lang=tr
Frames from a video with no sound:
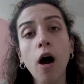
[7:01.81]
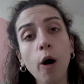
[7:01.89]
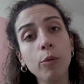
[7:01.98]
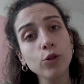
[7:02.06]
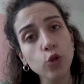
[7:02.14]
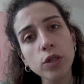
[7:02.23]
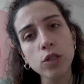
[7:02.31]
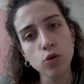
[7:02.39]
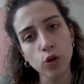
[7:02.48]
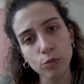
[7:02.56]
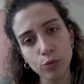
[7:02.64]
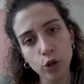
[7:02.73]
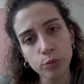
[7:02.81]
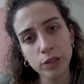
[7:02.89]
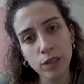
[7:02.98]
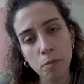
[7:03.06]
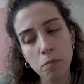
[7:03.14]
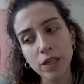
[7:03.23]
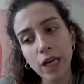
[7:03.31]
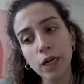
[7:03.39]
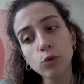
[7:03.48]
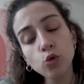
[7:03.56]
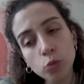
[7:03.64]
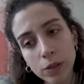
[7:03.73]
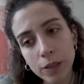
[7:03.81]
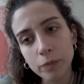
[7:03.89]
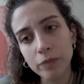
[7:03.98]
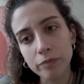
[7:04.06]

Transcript: Ama çok istiyorum böyle bir şey yapmak. Yani umarım